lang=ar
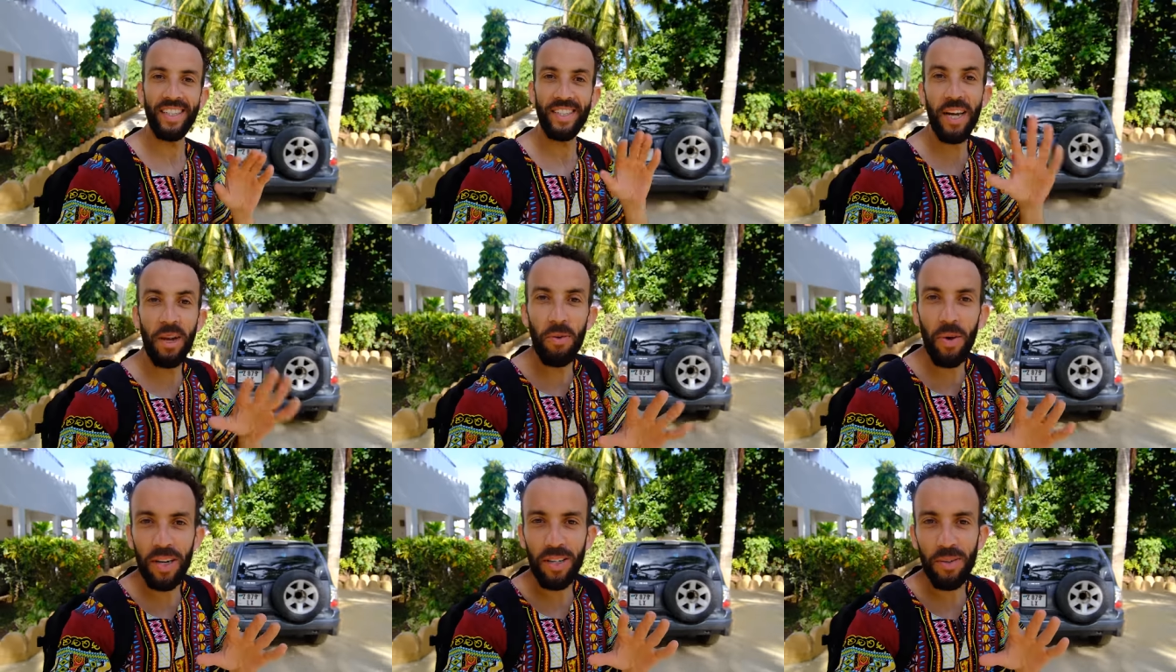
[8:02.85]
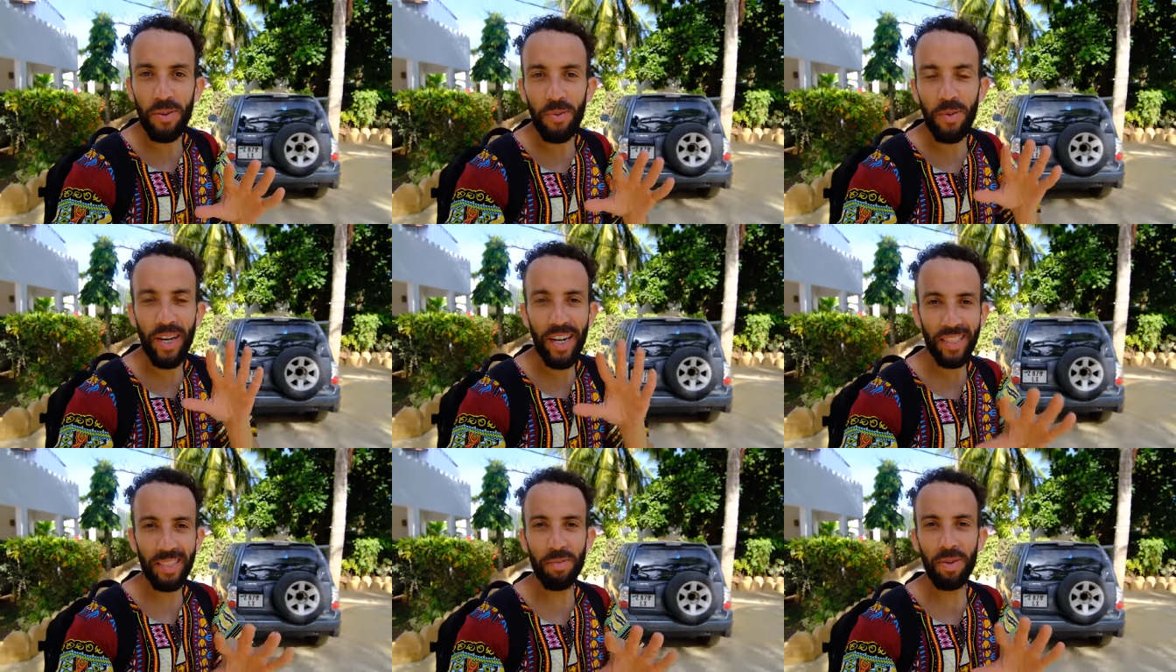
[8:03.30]
جا الوقت
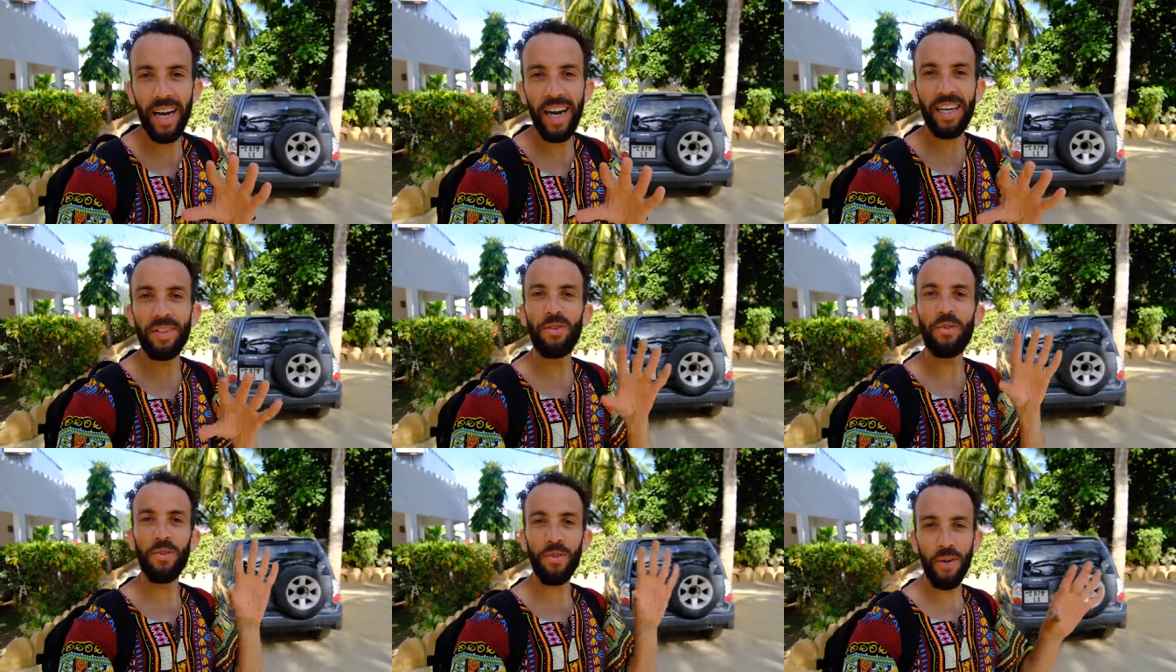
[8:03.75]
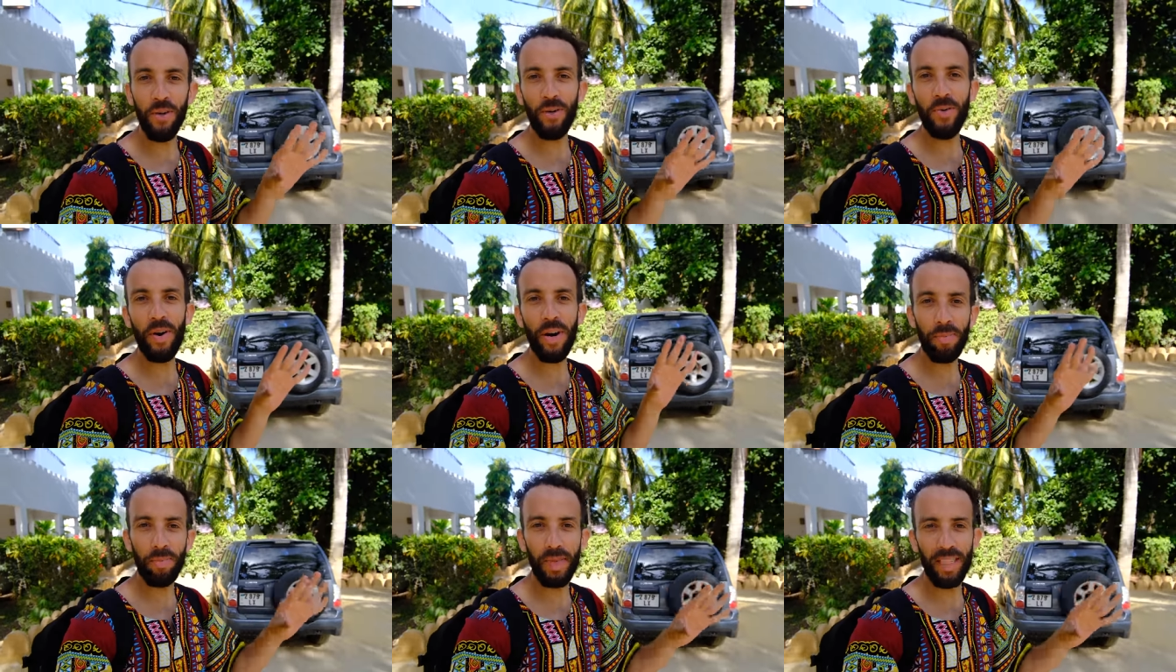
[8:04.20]
وين لازم نغادروا
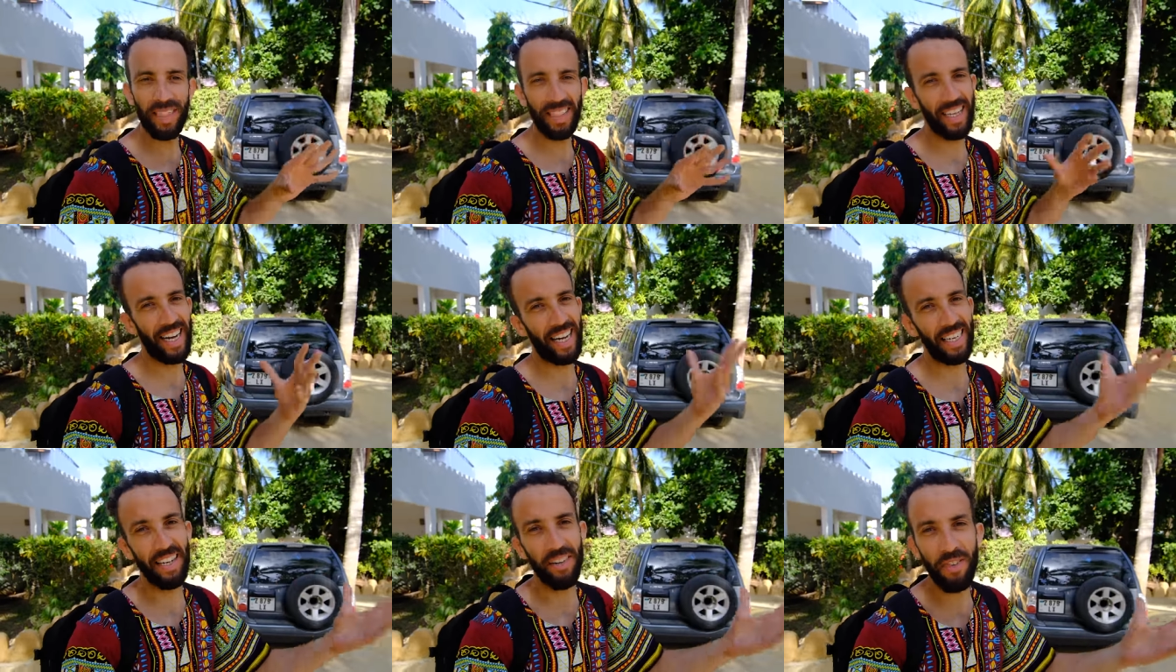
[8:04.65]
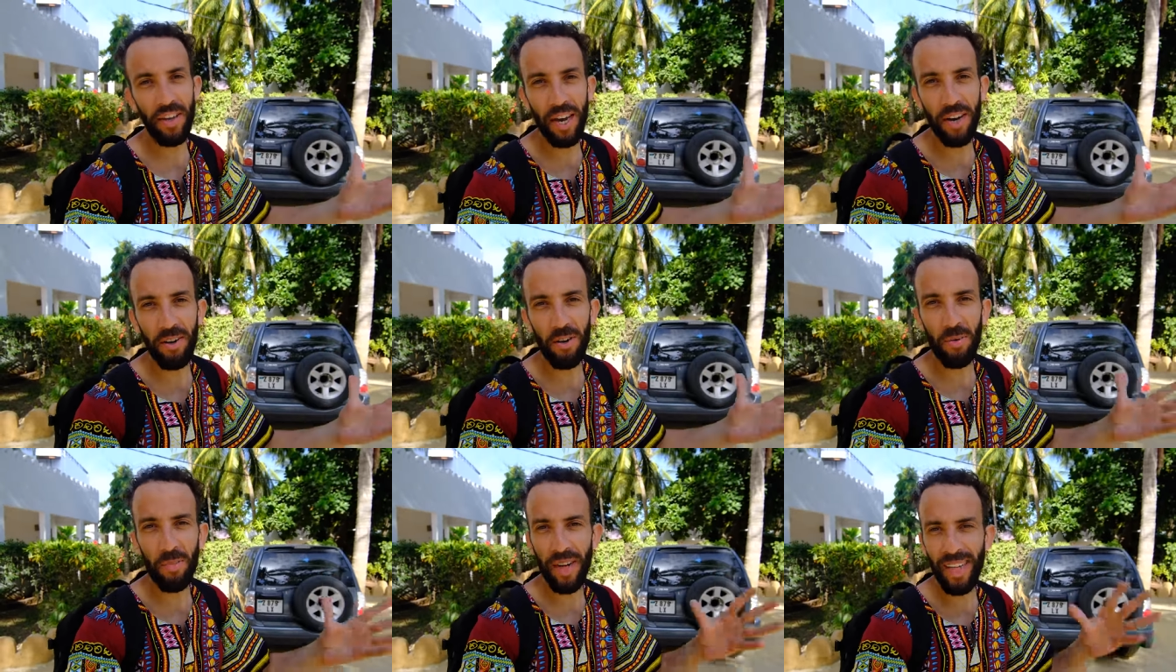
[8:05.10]
نونغوي بيتش قعدنا فيها
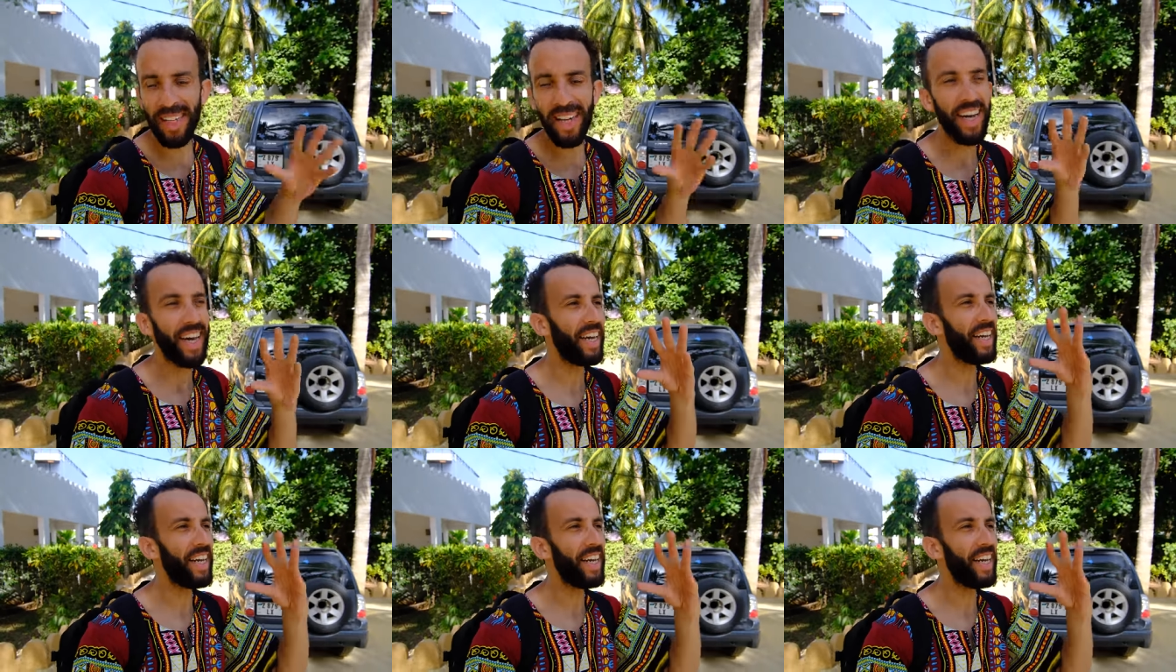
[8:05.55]
يومين